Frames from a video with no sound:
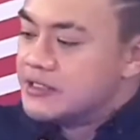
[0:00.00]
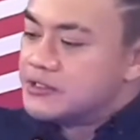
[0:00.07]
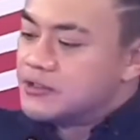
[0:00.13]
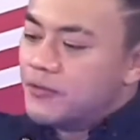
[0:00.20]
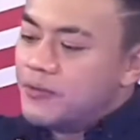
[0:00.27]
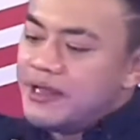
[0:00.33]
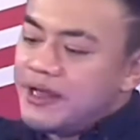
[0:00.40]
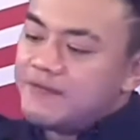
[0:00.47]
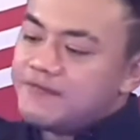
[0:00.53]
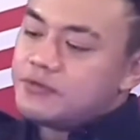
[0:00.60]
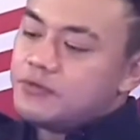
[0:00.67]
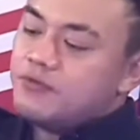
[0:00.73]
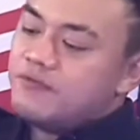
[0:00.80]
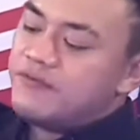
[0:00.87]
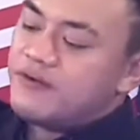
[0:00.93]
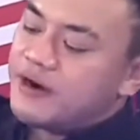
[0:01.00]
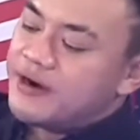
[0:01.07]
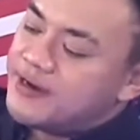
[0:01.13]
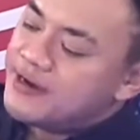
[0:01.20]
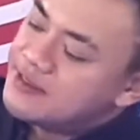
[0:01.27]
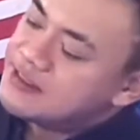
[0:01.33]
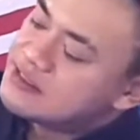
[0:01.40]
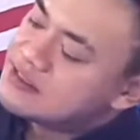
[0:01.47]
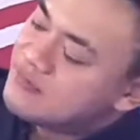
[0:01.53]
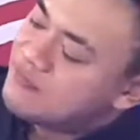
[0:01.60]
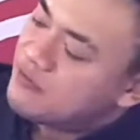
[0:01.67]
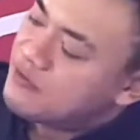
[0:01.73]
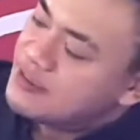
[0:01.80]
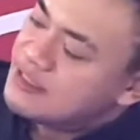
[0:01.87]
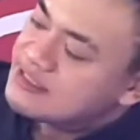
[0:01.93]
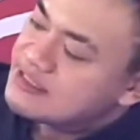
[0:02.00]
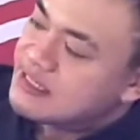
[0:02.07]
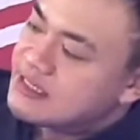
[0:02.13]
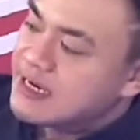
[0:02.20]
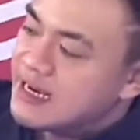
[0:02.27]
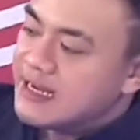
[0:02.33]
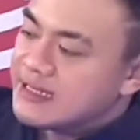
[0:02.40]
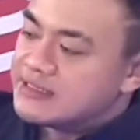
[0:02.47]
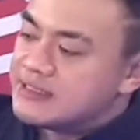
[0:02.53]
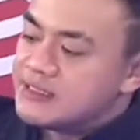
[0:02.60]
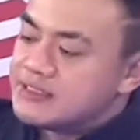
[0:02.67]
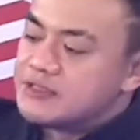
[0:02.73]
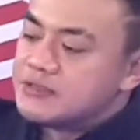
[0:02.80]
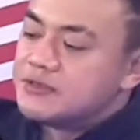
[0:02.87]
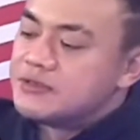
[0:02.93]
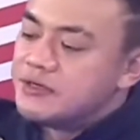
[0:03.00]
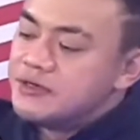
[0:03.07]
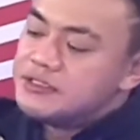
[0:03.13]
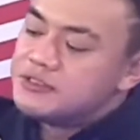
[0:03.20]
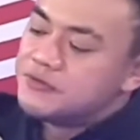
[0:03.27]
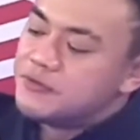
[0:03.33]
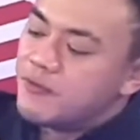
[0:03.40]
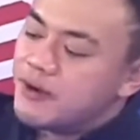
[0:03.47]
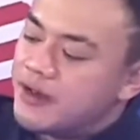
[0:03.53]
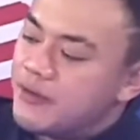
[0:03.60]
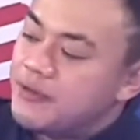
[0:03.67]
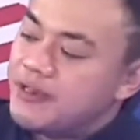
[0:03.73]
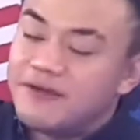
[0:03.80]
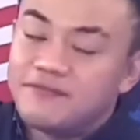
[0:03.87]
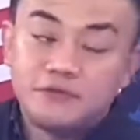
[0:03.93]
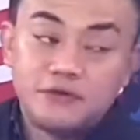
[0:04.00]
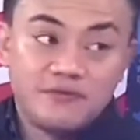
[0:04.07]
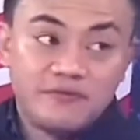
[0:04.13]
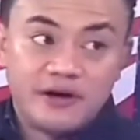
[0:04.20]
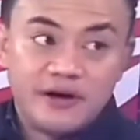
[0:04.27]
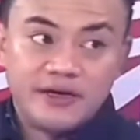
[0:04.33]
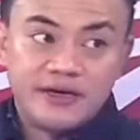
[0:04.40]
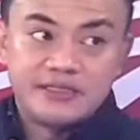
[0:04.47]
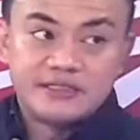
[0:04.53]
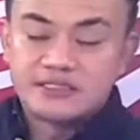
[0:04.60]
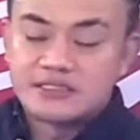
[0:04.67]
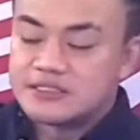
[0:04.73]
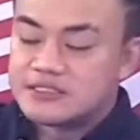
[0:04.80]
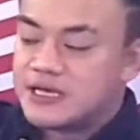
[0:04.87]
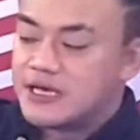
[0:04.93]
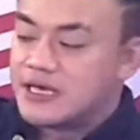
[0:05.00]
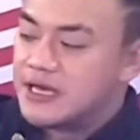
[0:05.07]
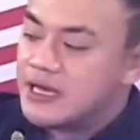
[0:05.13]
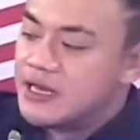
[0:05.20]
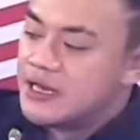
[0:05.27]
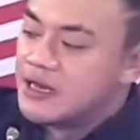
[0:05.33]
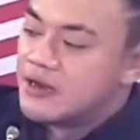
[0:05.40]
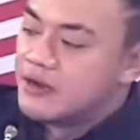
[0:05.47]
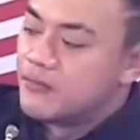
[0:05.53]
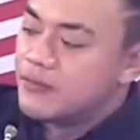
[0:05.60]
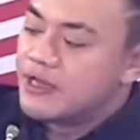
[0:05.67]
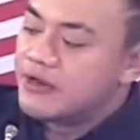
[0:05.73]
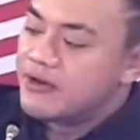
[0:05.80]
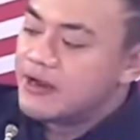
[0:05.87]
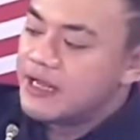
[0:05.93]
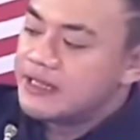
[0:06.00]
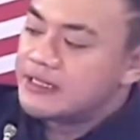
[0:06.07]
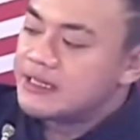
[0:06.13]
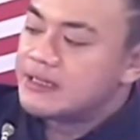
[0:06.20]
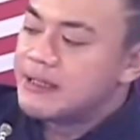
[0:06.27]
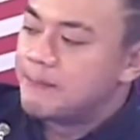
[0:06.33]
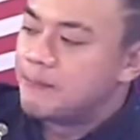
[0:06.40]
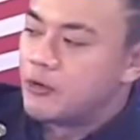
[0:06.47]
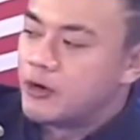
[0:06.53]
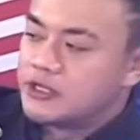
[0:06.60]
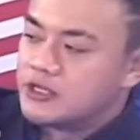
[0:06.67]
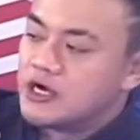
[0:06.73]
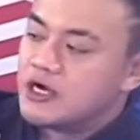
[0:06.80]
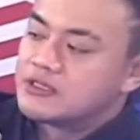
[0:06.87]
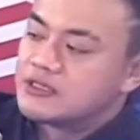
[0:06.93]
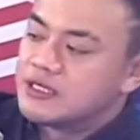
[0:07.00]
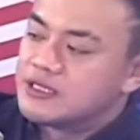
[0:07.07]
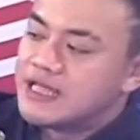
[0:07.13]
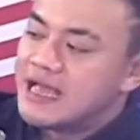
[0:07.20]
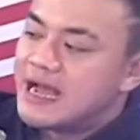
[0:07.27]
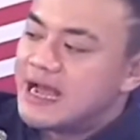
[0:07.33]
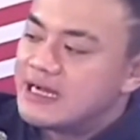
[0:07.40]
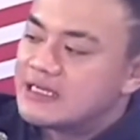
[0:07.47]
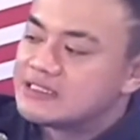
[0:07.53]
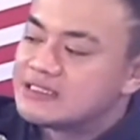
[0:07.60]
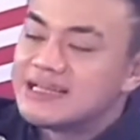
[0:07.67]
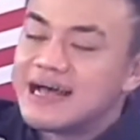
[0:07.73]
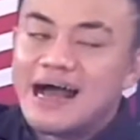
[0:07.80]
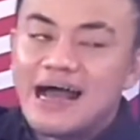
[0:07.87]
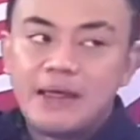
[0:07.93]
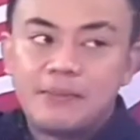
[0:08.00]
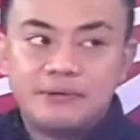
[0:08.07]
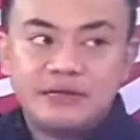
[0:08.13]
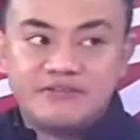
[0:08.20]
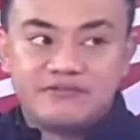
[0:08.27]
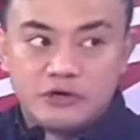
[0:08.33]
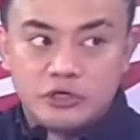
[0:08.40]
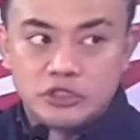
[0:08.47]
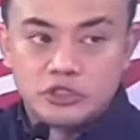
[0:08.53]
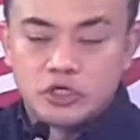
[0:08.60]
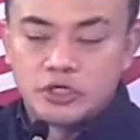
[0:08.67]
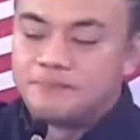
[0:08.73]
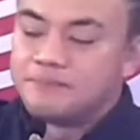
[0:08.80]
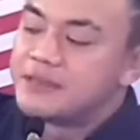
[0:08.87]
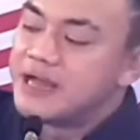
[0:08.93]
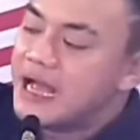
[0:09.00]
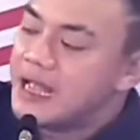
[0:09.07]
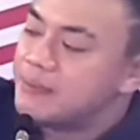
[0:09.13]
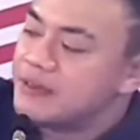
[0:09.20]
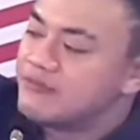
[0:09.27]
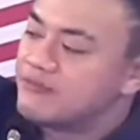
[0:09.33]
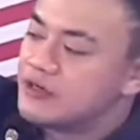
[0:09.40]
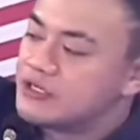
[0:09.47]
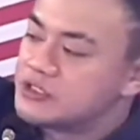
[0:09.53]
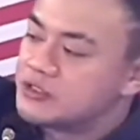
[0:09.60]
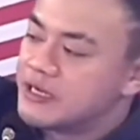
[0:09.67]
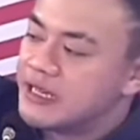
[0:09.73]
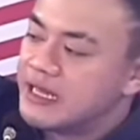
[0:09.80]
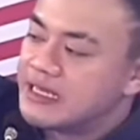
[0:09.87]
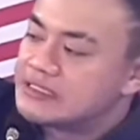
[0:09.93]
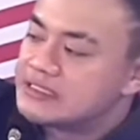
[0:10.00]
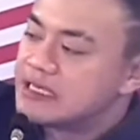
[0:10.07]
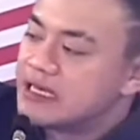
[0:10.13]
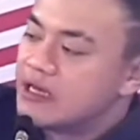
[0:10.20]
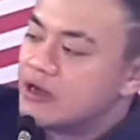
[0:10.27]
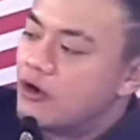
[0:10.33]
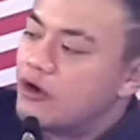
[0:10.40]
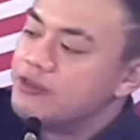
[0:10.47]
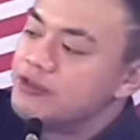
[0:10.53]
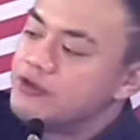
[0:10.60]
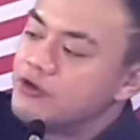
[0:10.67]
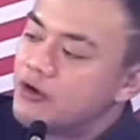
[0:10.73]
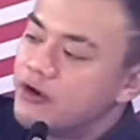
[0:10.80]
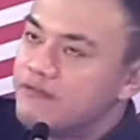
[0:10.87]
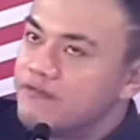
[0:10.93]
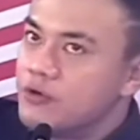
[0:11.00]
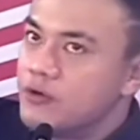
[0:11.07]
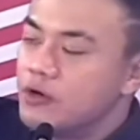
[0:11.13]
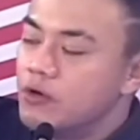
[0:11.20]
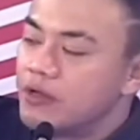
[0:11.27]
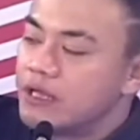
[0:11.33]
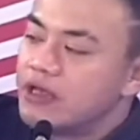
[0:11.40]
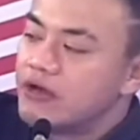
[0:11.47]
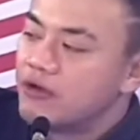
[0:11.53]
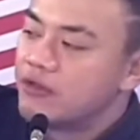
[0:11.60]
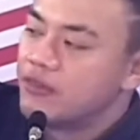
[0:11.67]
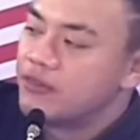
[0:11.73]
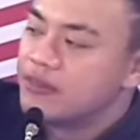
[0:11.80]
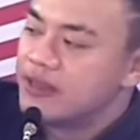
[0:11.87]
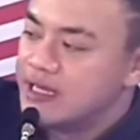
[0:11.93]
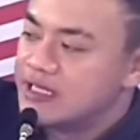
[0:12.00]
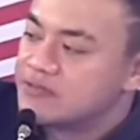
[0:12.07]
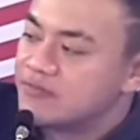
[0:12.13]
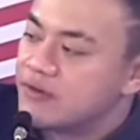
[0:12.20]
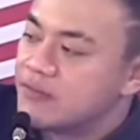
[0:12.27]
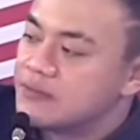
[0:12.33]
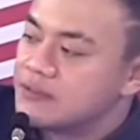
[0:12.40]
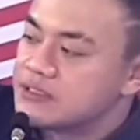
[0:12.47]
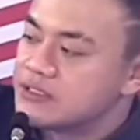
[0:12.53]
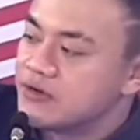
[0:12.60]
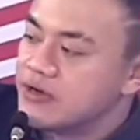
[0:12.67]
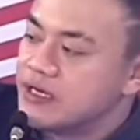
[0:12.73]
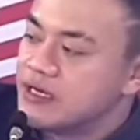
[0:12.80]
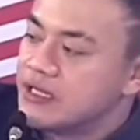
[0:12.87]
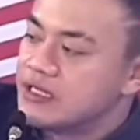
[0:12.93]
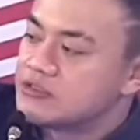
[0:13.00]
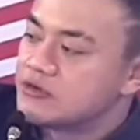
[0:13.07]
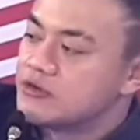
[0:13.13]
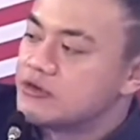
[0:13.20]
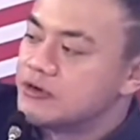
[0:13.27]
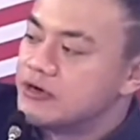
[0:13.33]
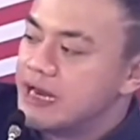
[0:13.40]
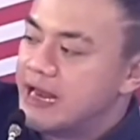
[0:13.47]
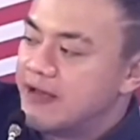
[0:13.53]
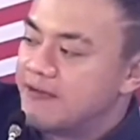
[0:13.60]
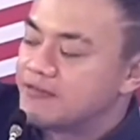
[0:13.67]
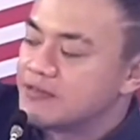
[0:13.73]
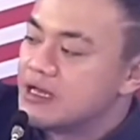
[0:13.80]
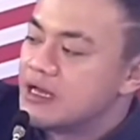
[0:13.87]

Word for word: So we have two variants variants for yeah. the sunglasses. No, the reason why we have two variants kasi we created a product that has the hybrid version. The yeah. hybrid version is on your if you are looking on this from the screen, it's on your left.